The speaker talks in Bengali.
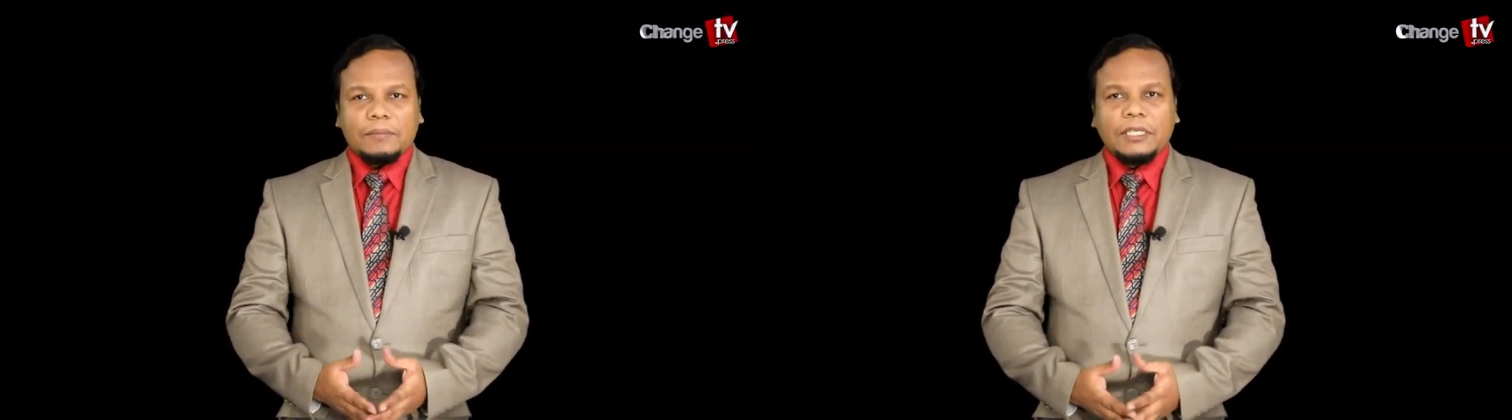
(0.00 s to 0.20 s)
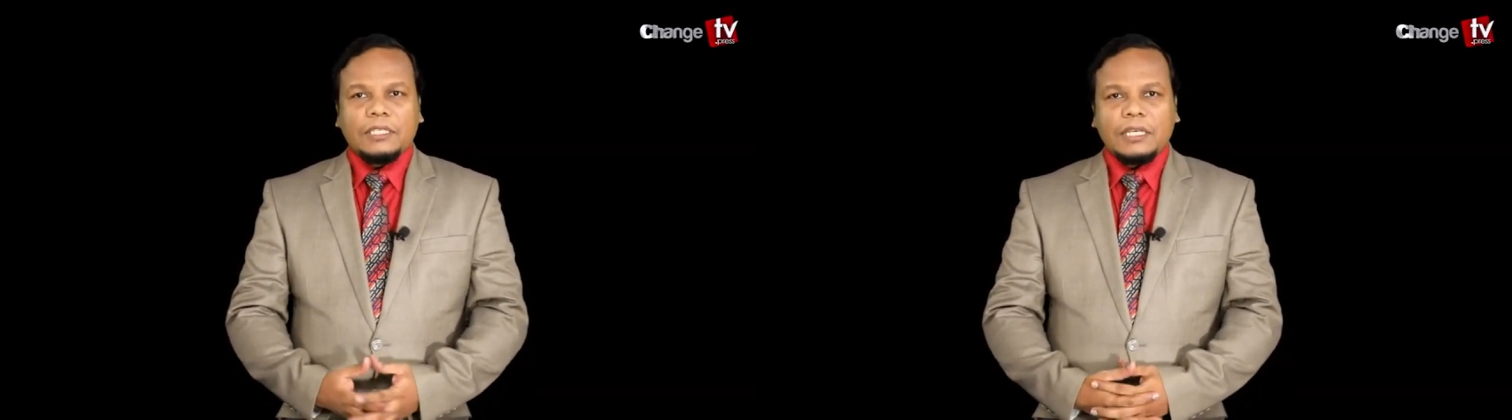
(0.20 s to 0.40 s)

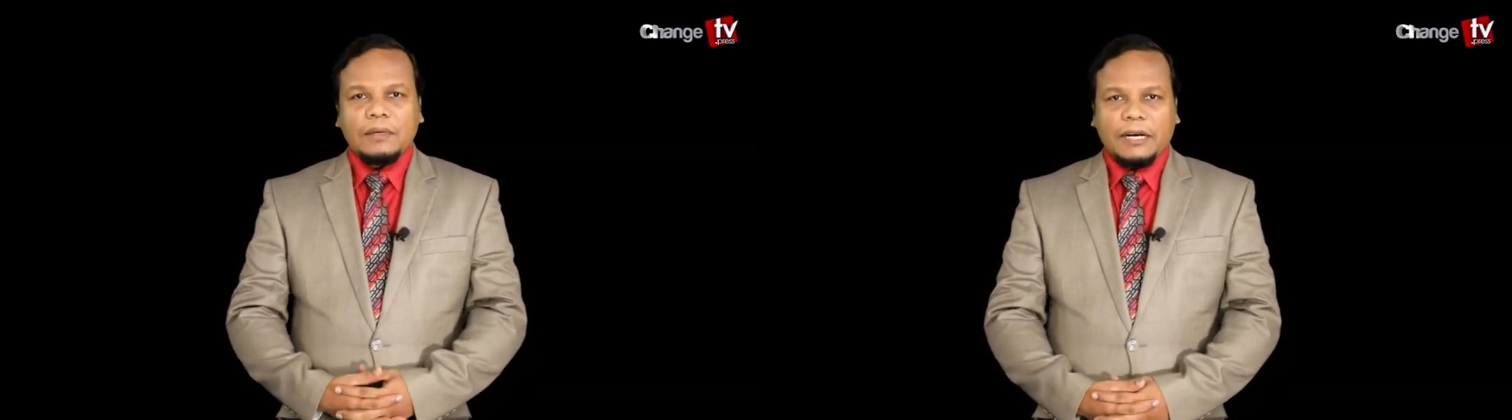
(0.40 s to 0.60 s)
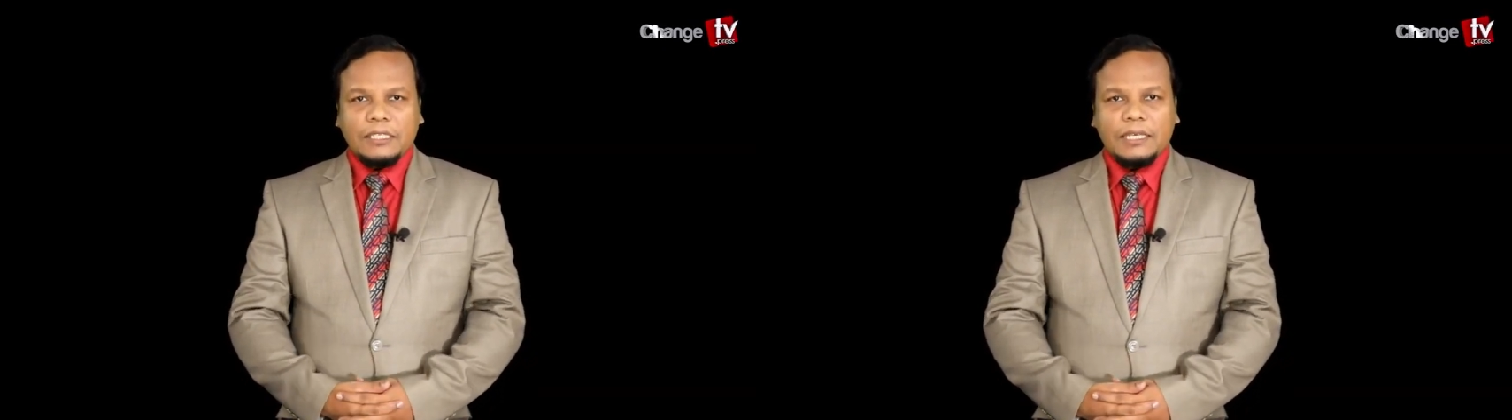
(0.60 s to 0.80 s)

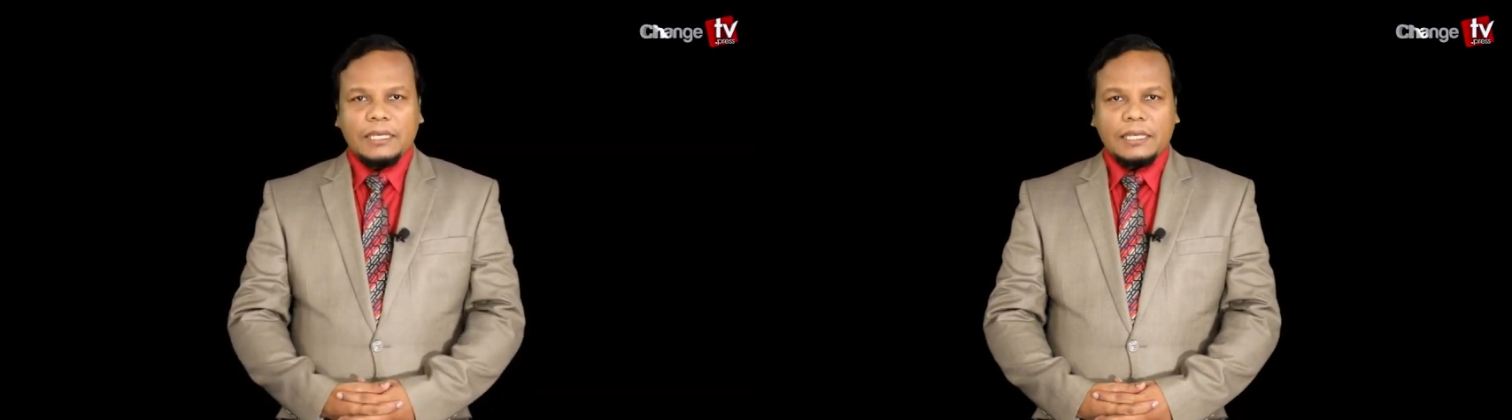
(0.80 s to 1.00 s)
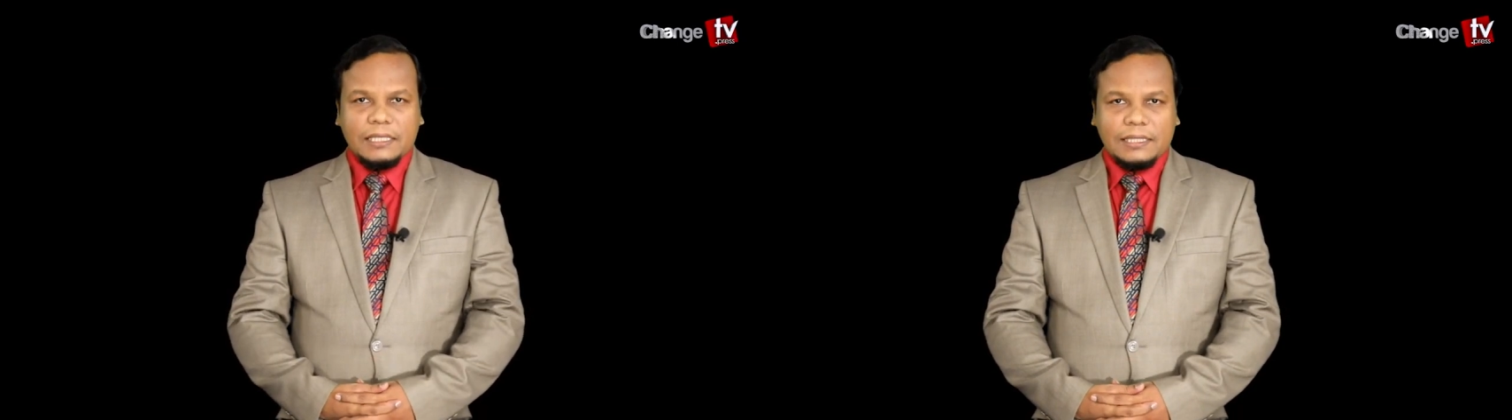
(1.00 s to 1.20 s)
বিশ্বের মাঝে
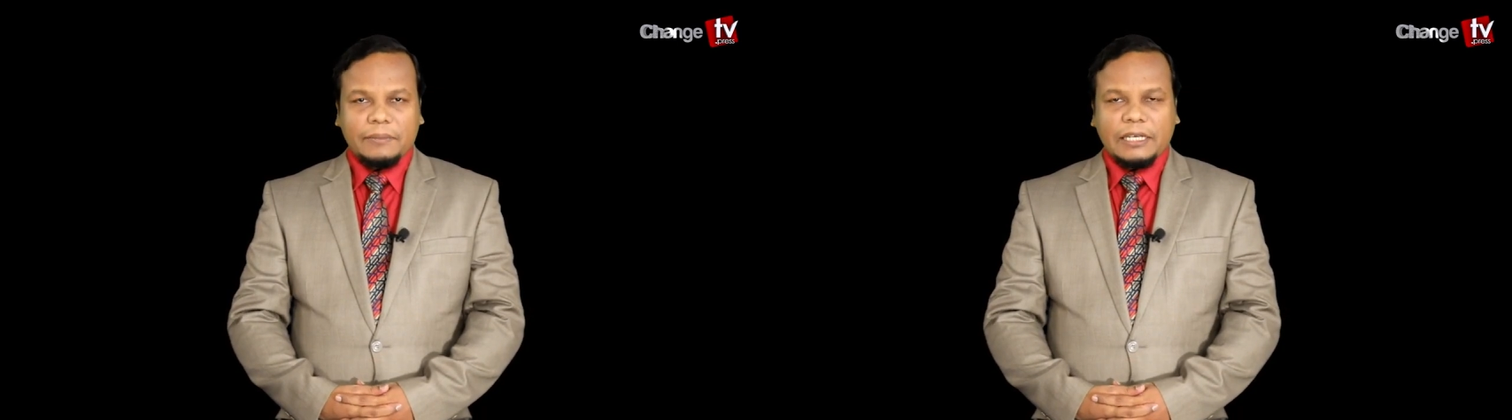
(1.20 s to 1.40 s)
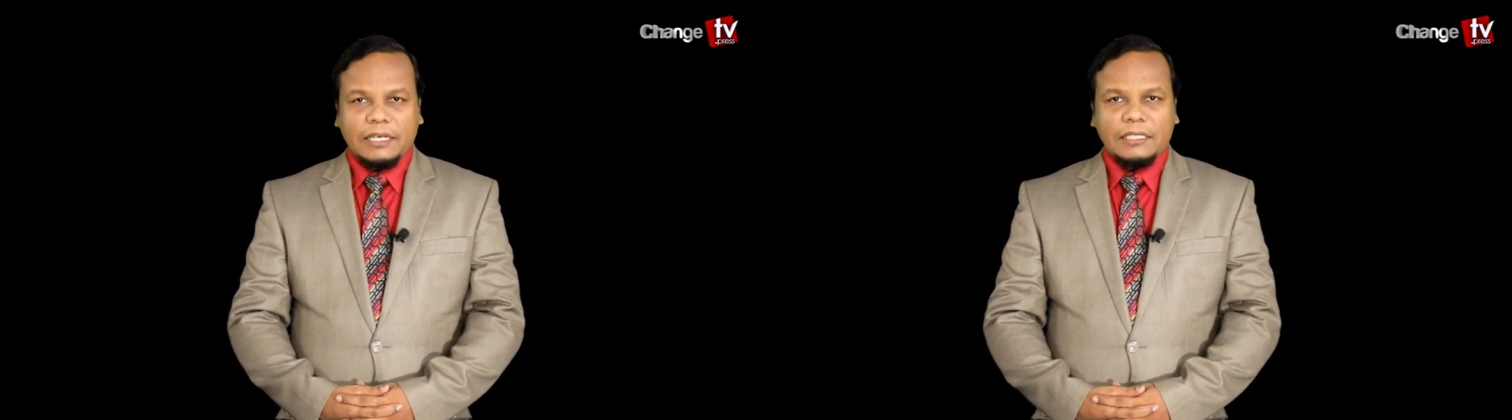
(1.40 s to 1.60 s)

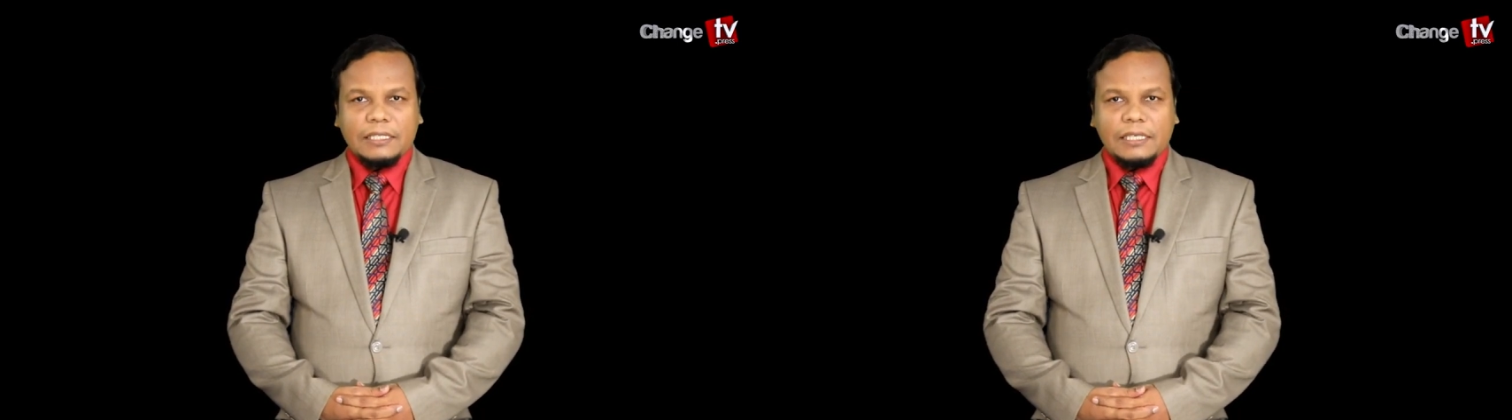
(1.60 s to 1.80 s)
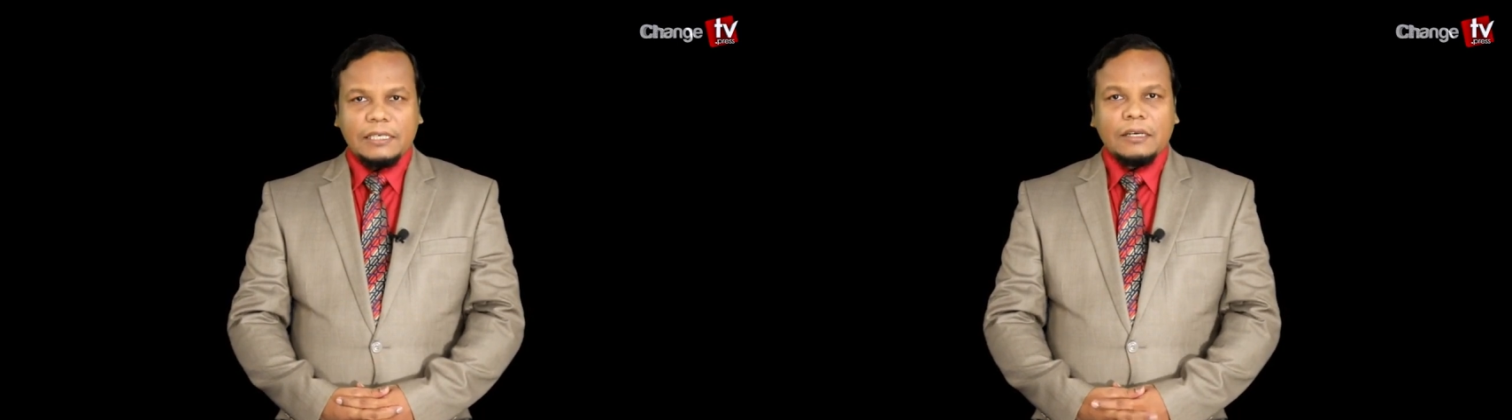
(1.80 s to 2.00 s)
ইসলামী
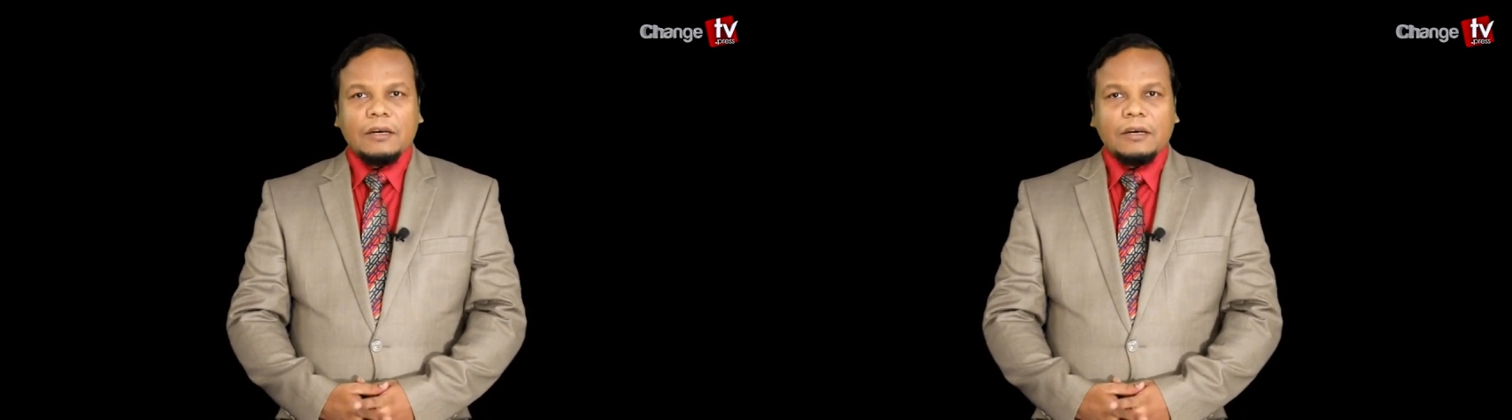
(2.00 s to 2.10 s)
কৃষ্টি